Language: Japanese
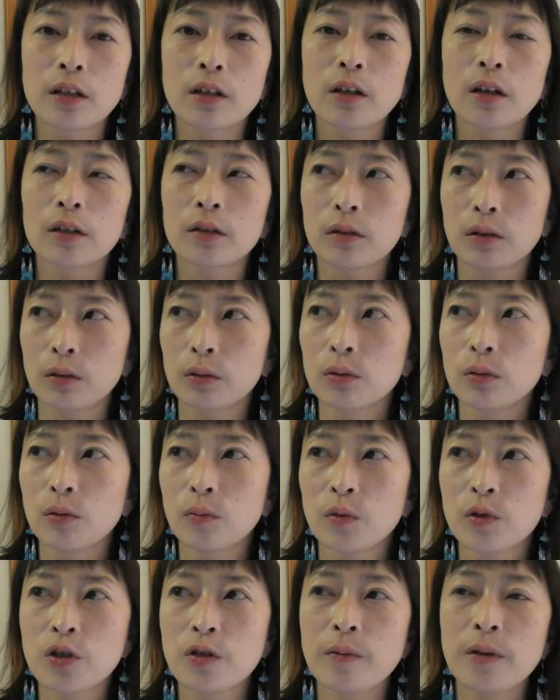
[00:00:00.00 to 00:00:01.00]
いいかっていう
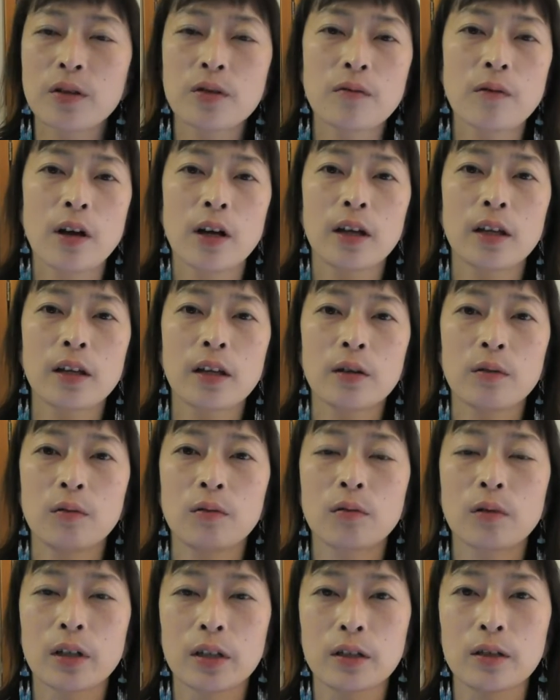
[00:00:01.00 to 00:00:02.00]
とモチベーションを上げない
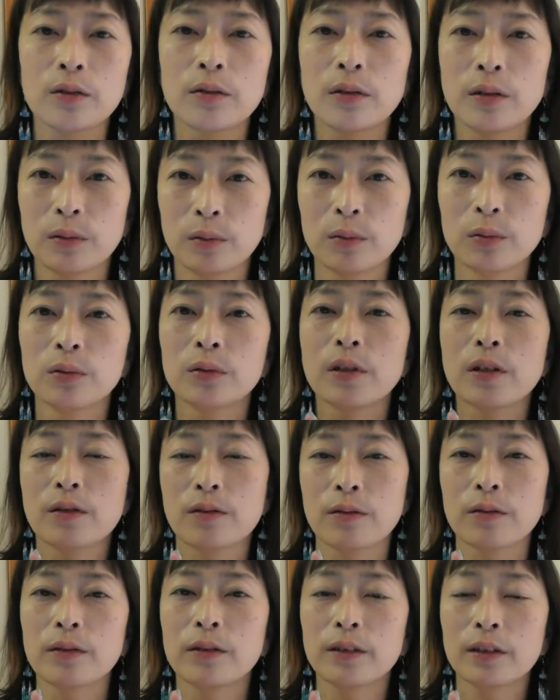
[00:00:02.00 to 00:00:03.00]
方がいいっていうことで
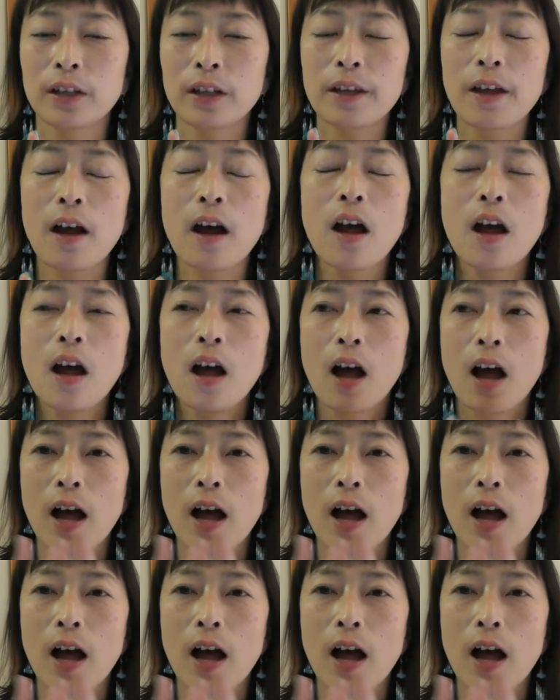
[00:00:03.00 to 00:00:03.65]
すただ